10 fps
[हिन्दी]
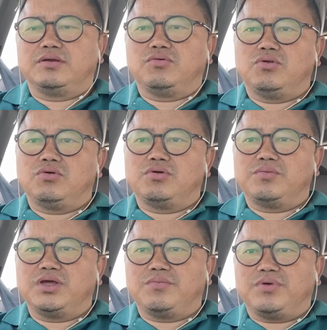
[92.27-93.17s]
उन लोगों ने
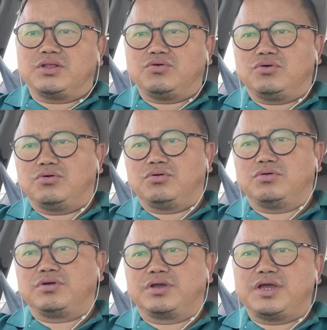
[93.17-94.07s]
मेरे बातों को
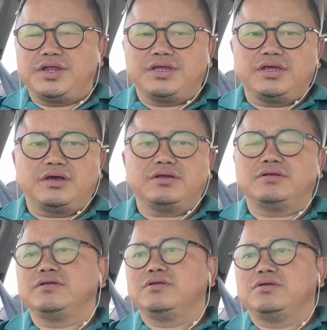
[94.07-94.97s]
कैरी किया
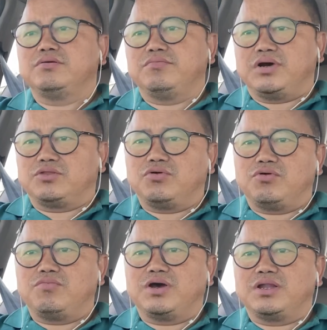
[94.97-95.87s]
बातों
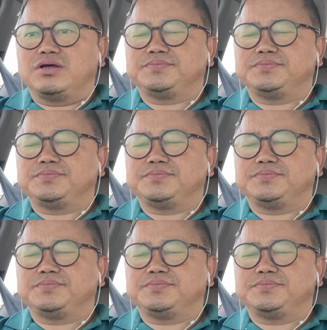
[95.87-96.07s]
को माना